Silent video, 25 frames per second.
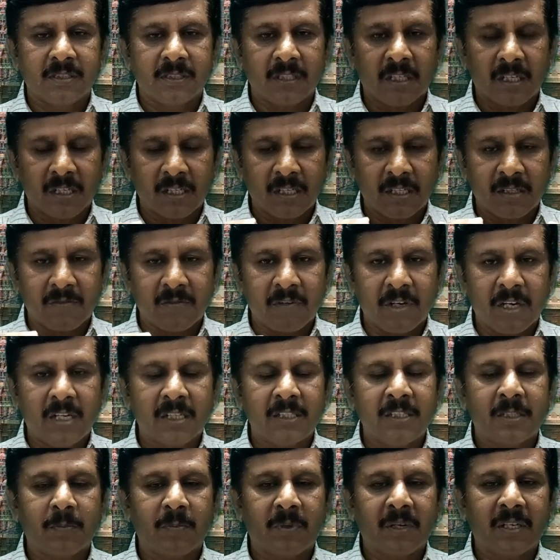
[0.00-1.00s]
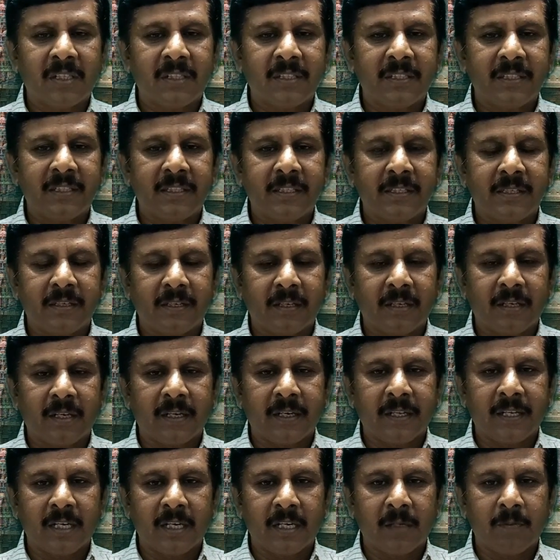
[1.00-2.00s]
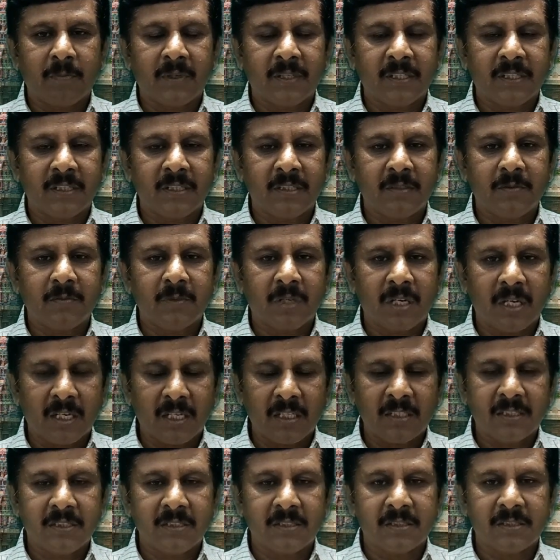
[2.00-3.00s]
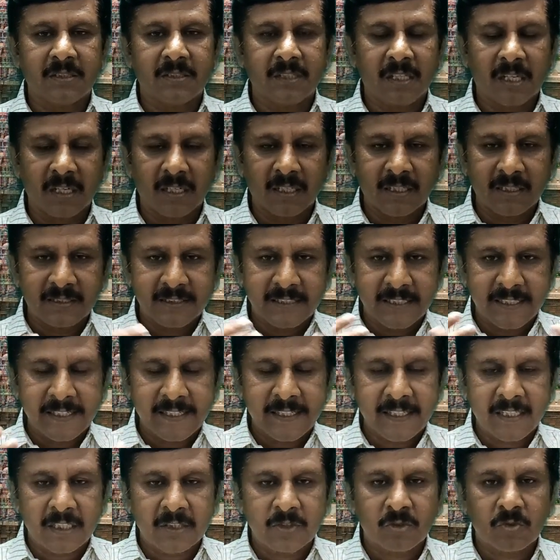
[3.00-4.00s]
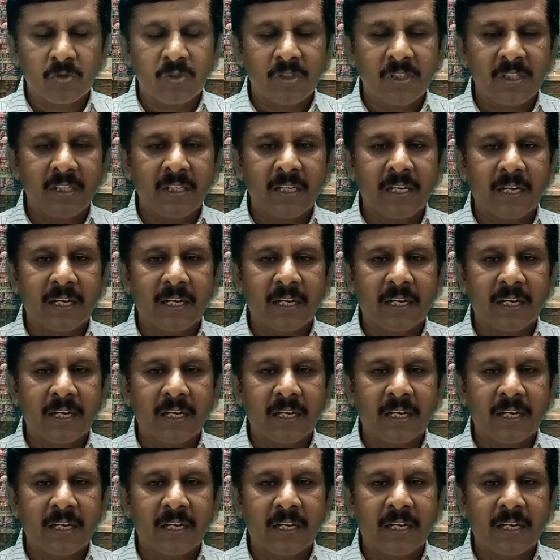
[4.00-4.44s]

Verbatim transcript: தாங்கள் வாழ்ந்த பகுதியை அடையாளப்படுத்தியும் அல்லது தாங்கள் செய்கின்ற தொழிலை